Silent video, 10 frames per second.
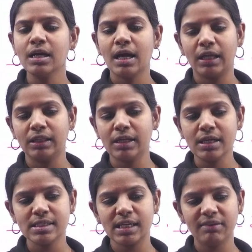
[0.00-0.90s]
அந்த
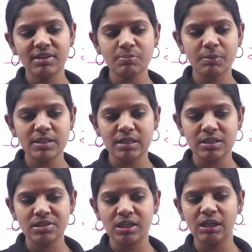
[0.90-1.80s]
சேவிங்ஸ்
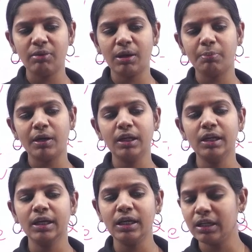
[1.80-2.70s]
பர்சன்டேஜை ஈக்குவேட் பண்ணி
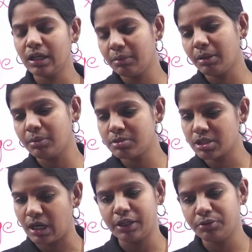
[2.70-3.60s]
நீங்கள் இன்கம்
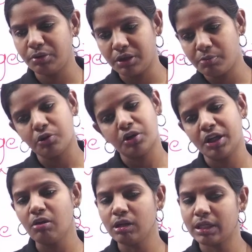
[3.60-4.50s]
கண்டுபிடிச்சிக்கலாம் டூ ஹண்ட்ரட்
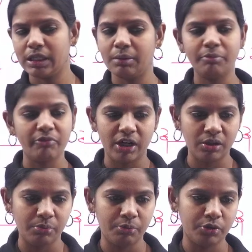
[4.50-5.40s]
போட்டிங்கன்னா உங்களுக்கு இன்கம்
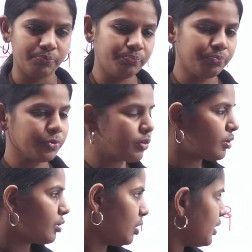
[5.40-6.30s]
மறந்துட போகுது
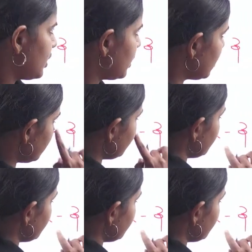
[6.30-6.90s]
ஓகே இன்னும்